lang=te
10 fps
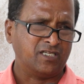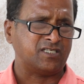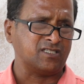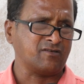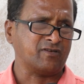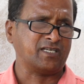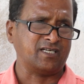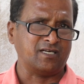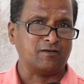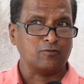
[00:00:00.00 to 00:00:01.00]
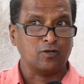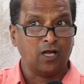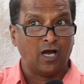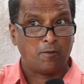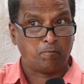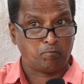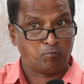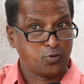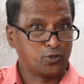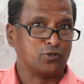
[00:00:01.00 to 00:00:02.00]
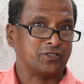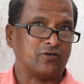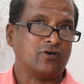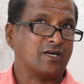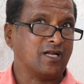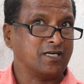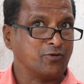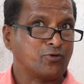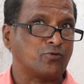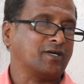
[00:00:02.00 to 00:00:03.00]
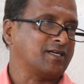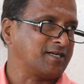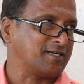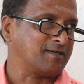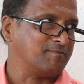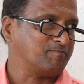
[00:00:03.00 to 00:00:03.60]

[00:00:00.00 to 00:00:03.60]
తెలిసినంతవరకు అప్పట్లో జవహర్లాల్ నెహ్రూ కూడా అన్నాడంట